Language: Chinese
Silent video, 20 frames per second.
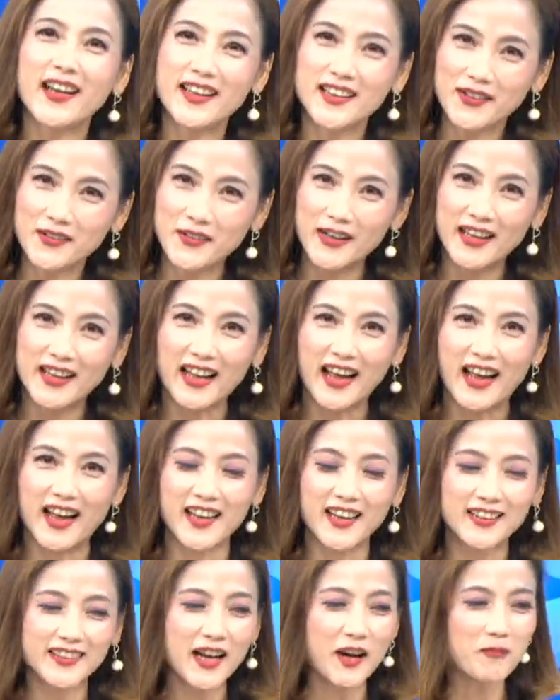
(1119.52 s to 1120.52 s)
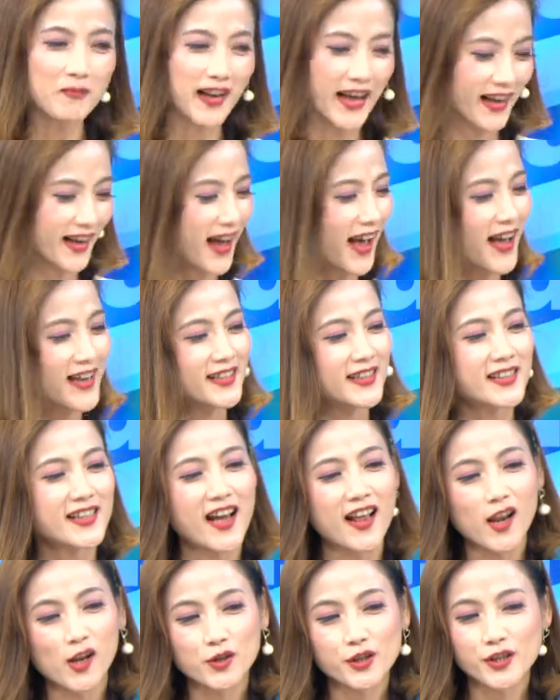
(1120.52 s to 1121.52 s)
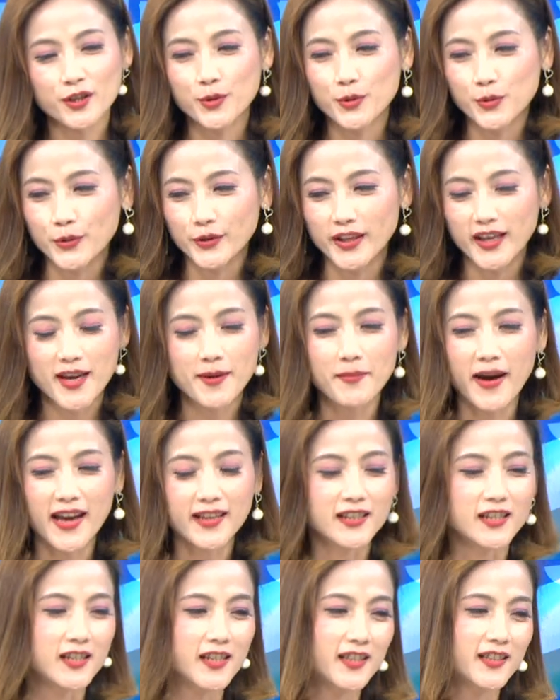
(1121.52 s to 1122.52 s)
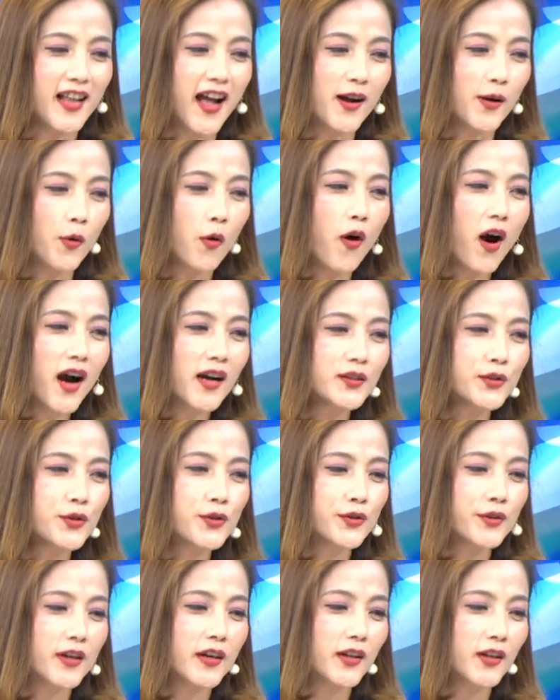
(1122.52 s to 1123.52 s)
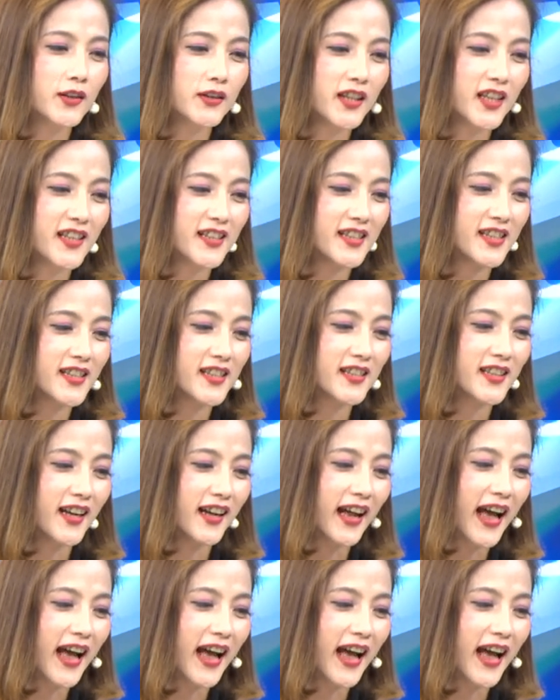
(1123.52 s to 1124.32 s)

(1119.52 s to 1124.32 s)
欢迎回来，那我们来看一下老师昨天买的这档光学 OTC 的